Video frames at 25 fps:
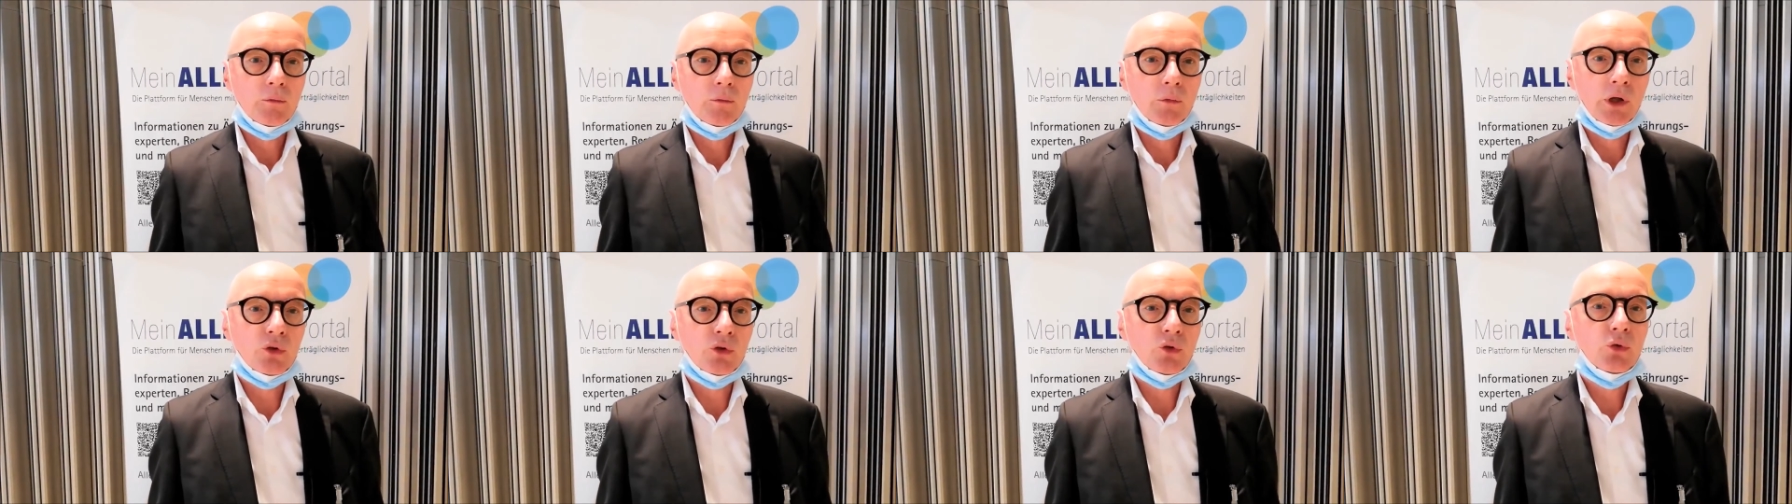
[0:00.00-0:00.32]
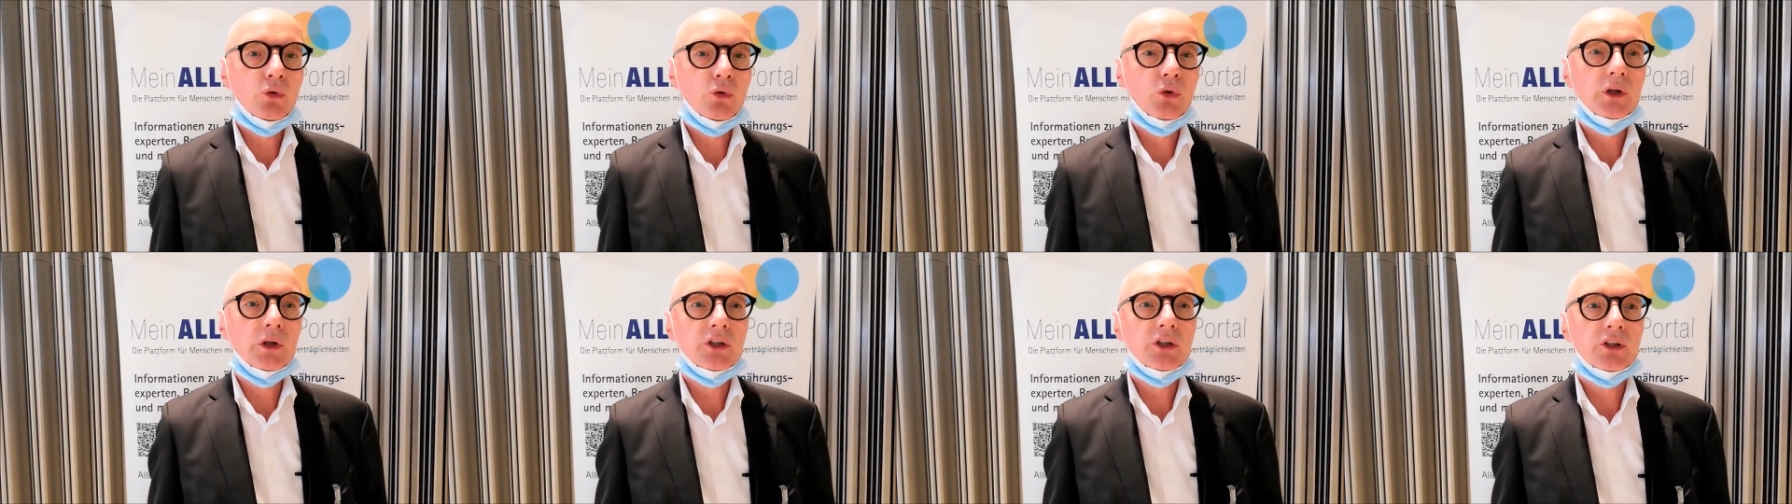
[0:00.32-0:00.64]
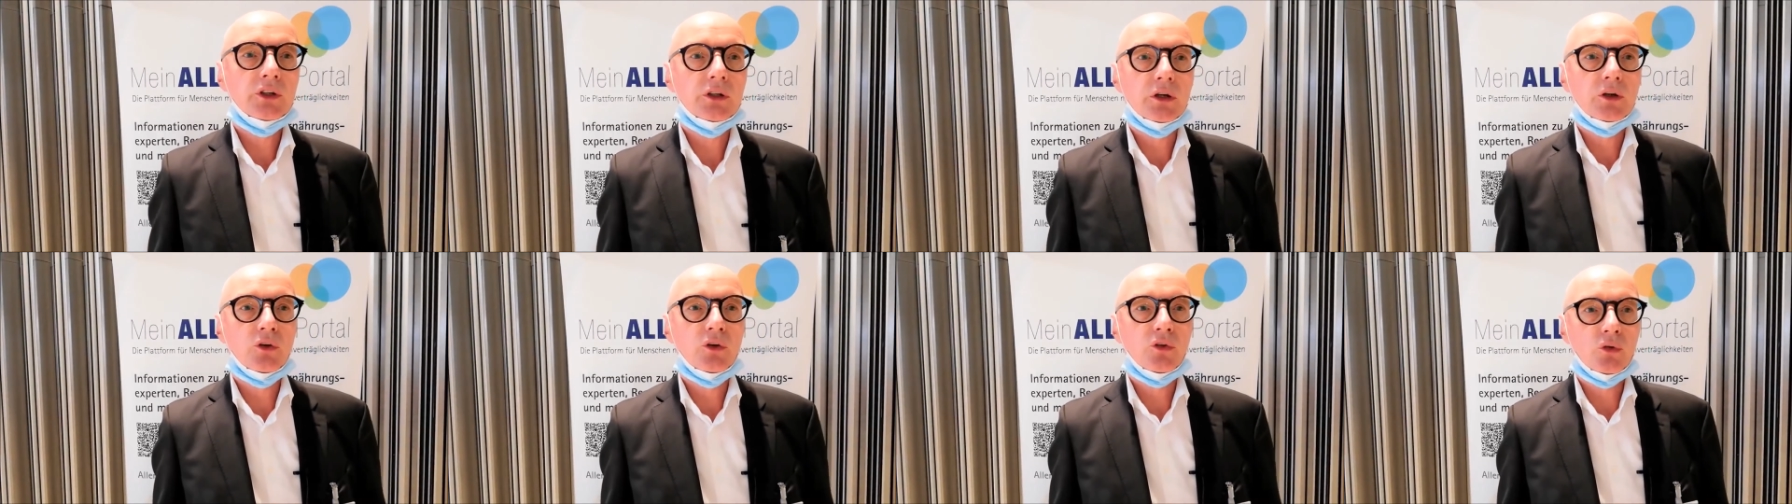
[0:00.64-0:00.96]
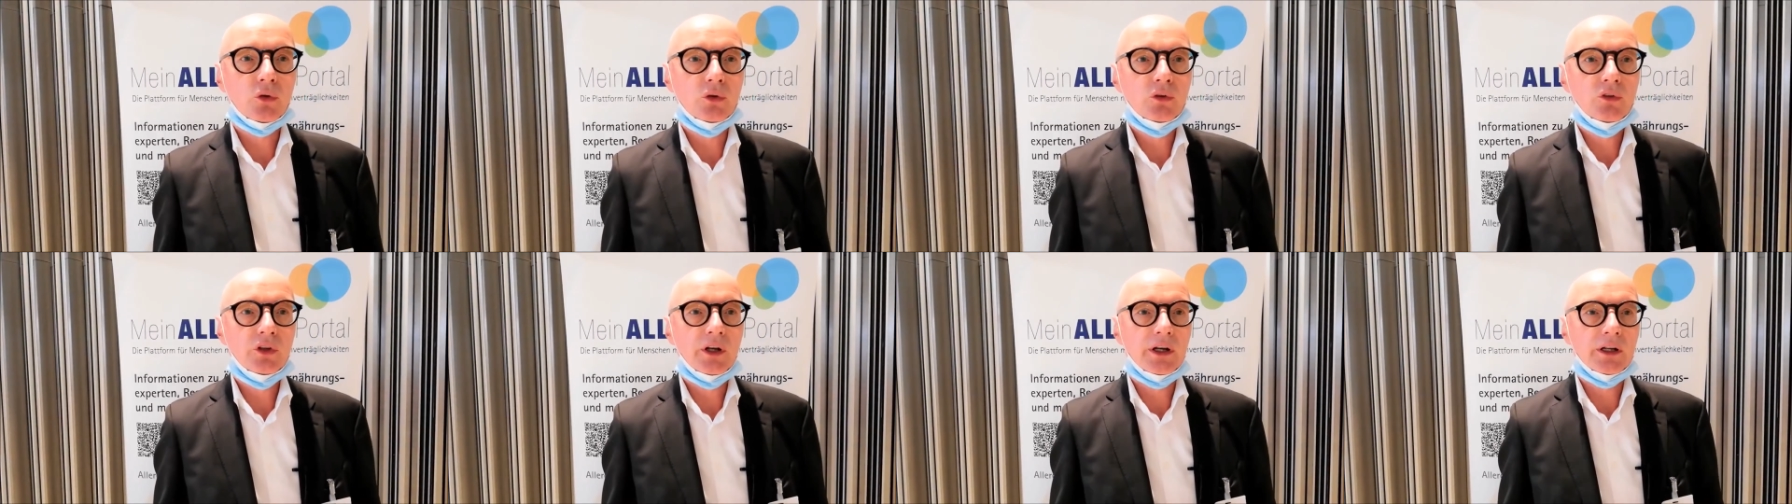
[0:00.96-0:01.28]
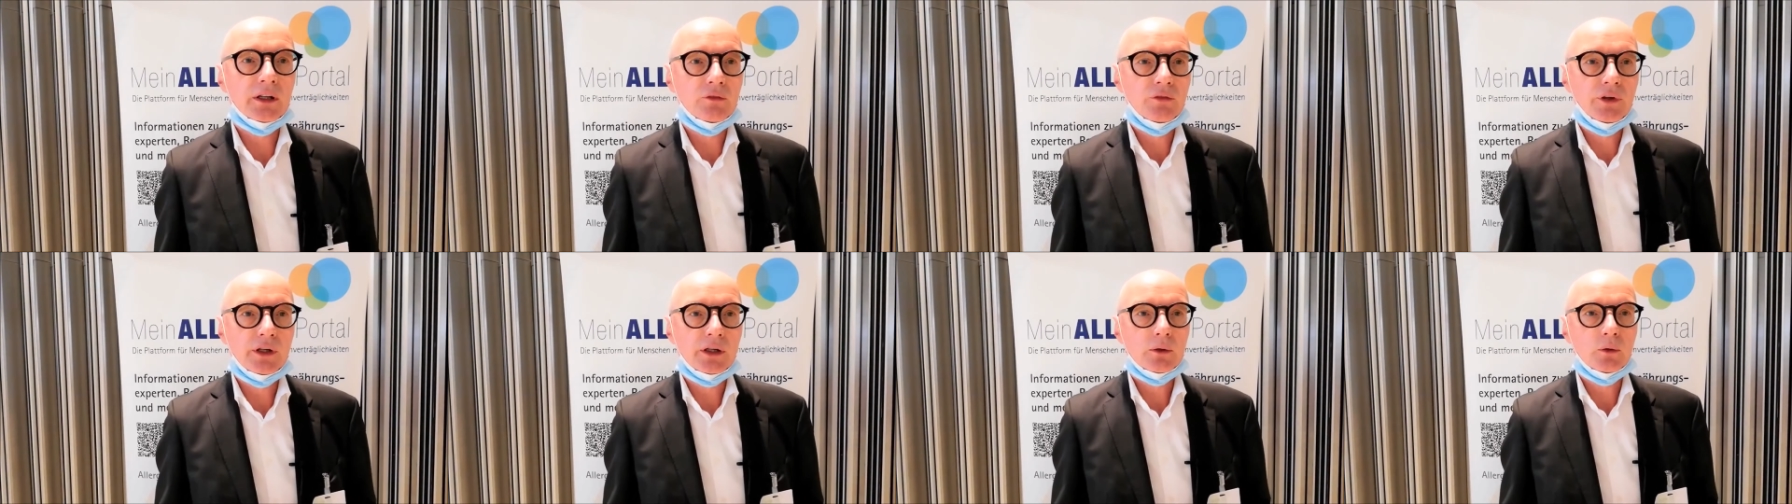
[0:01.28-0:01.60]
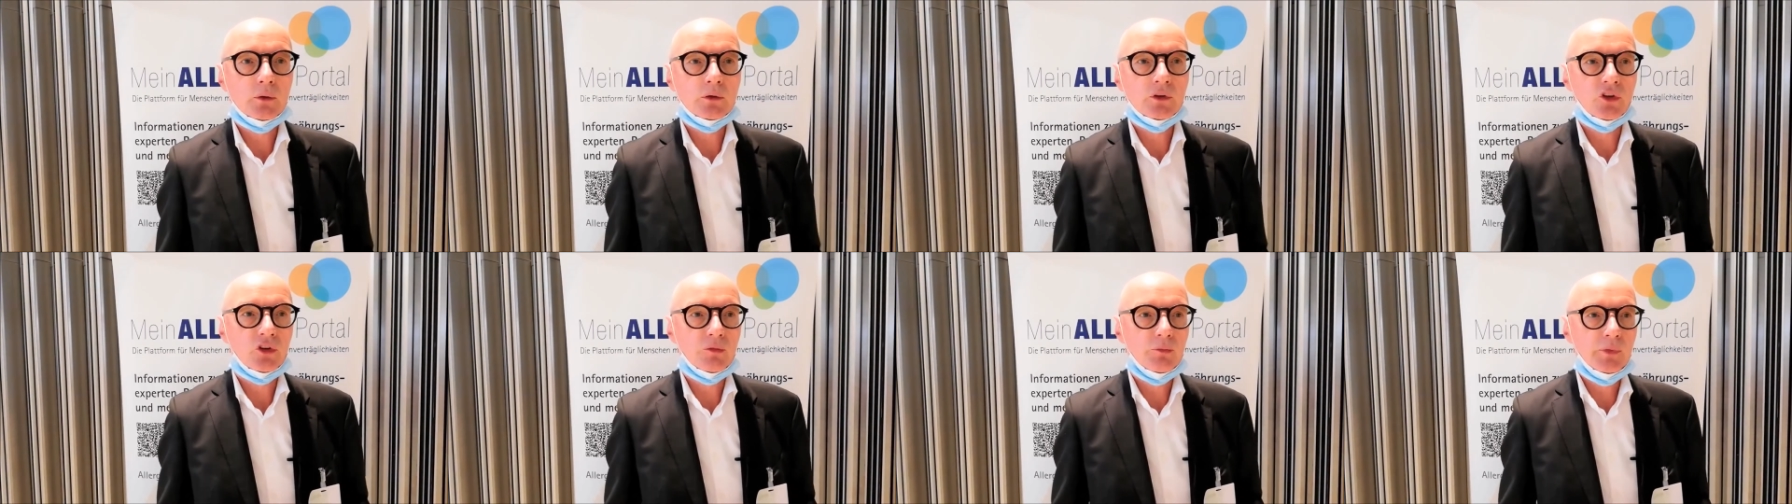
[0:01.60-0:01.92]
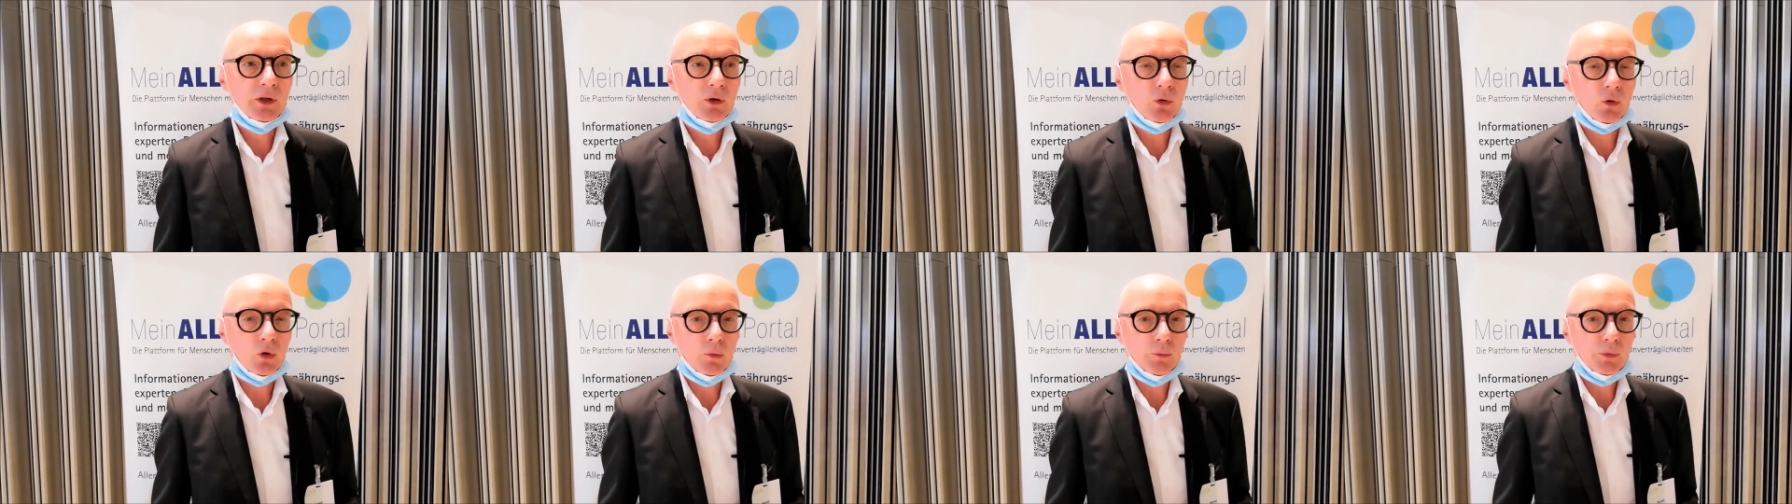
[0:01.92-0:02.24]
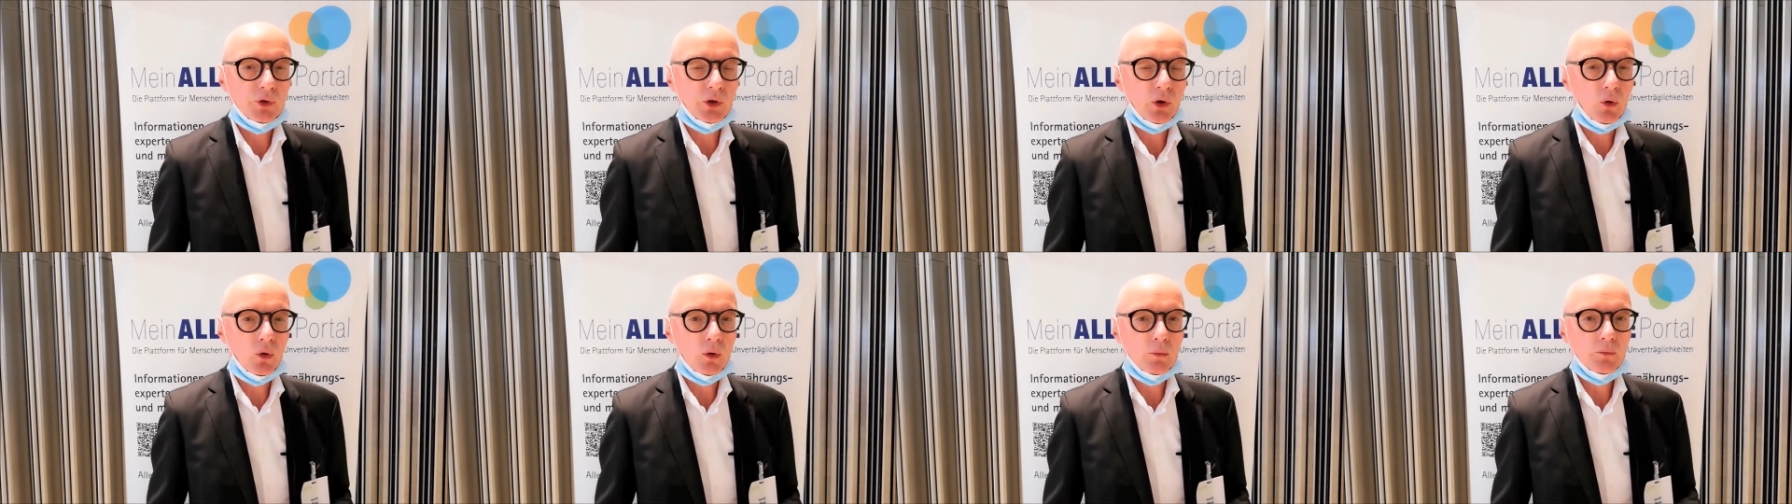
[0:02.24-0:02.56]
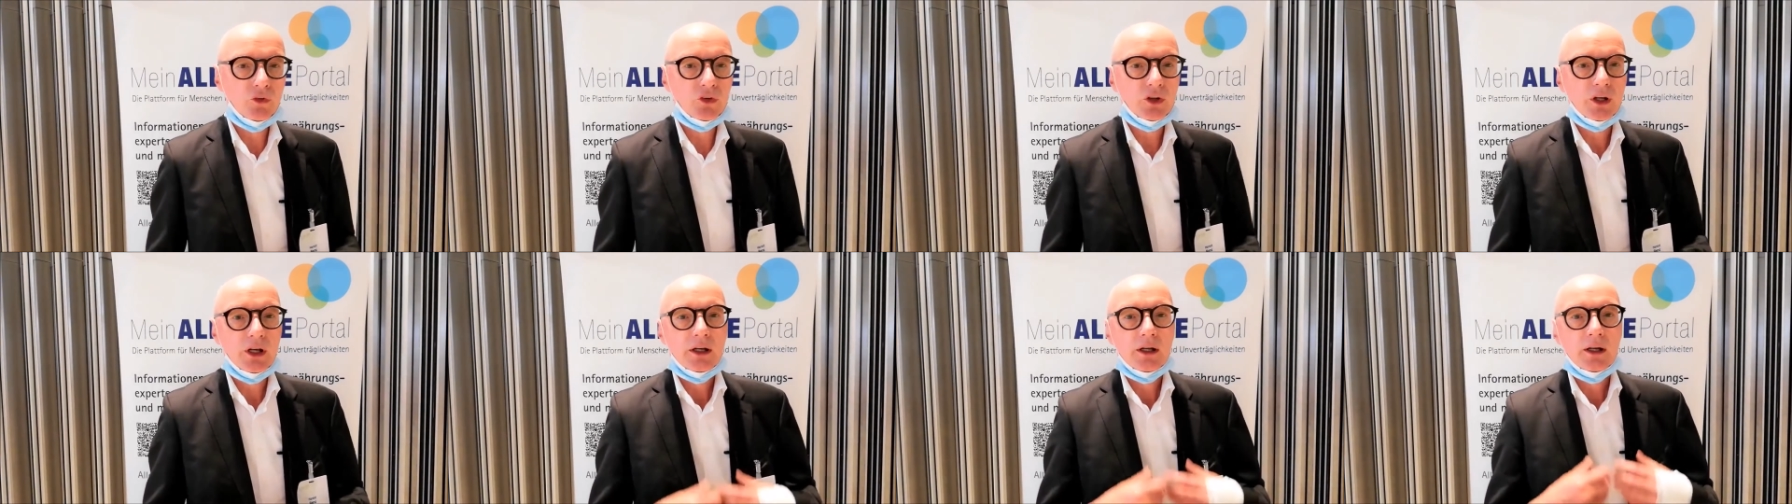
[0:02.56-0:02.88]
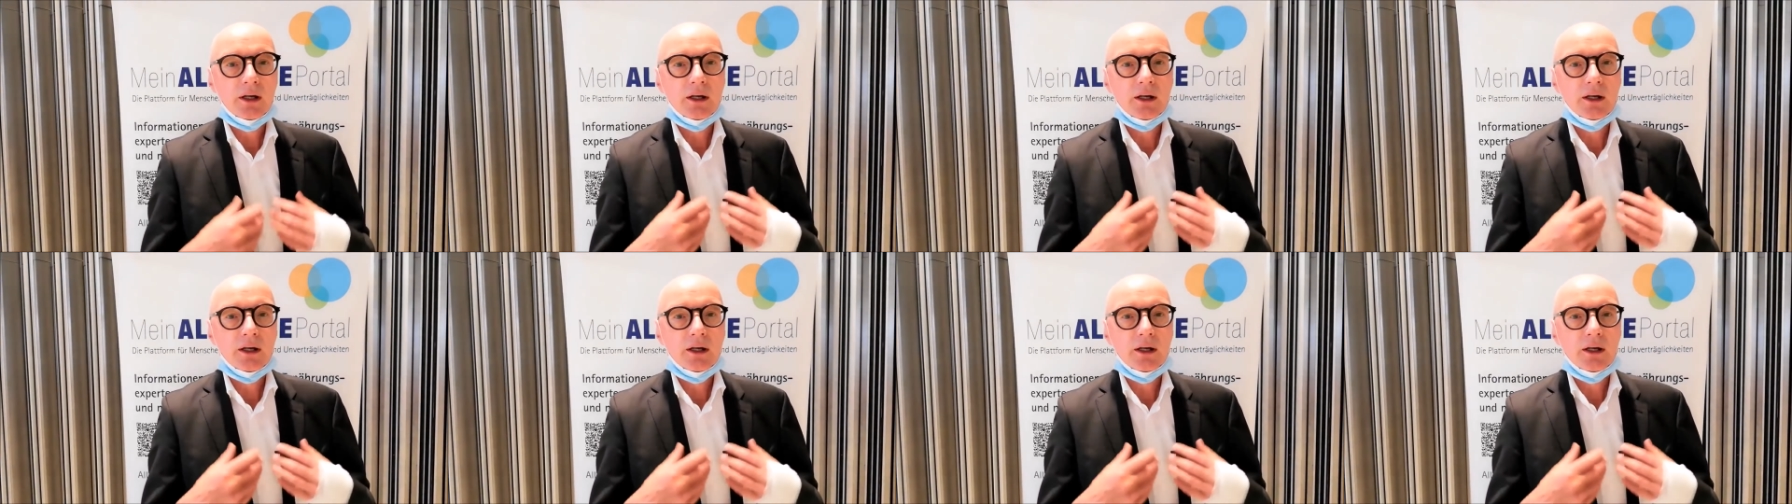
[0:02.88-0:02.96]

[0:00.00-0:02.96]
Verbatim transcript: natürliche, gesunde Entwicklung des Mikrobioms.